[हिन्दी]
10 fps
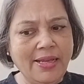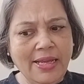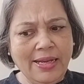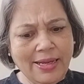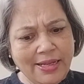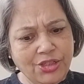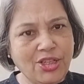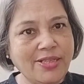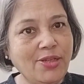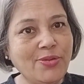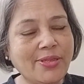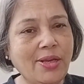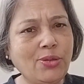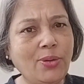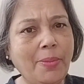है लेकिन जैसे ही
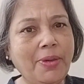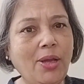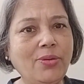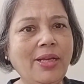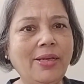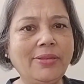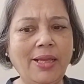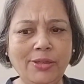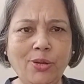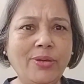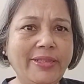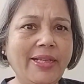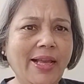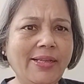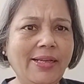उसका थोड़ा बड़ा होने लगता है
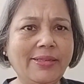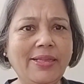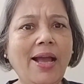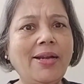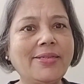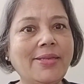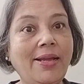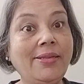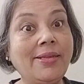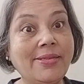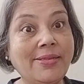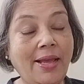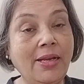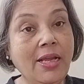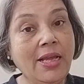अथॉरिटी आने लगती है आठ साल दस साल